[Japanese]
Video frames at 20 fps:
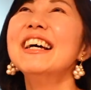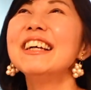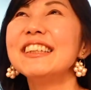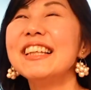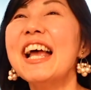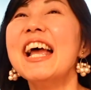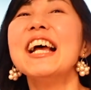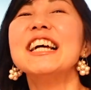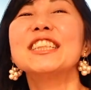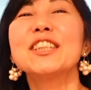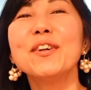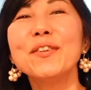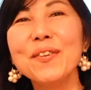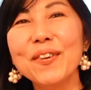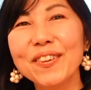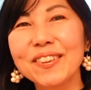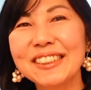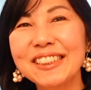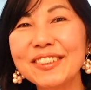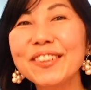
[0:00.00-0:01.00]
でそ
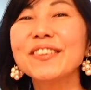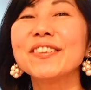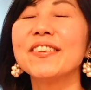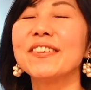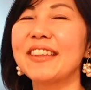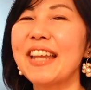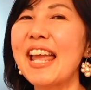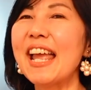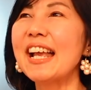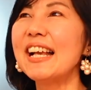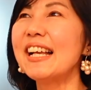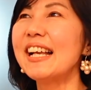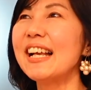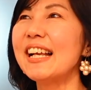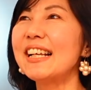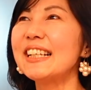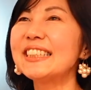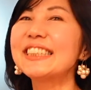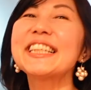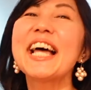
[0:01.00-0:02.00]
の人とね
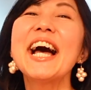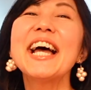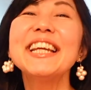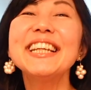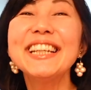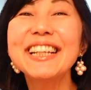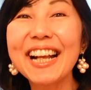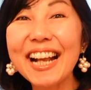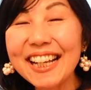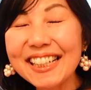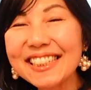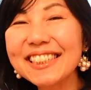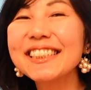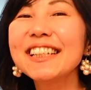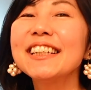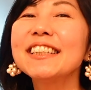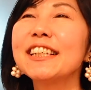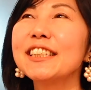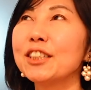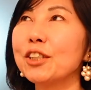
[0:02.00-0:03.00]
再会し
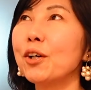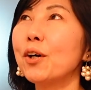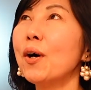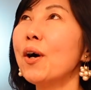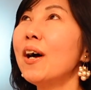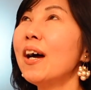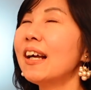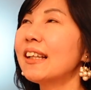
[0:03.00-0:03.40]
たんですよ